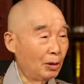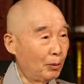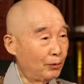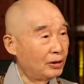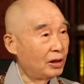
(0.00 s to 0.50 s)

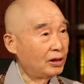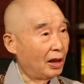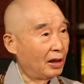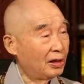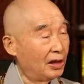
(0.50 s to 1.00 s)
那么佛
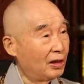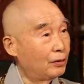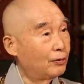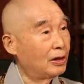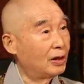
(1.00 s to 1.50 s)
经上
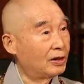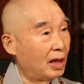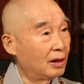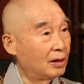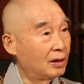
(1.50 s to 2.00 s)
也是分这
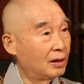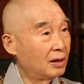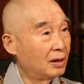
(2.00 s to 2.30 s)
三个，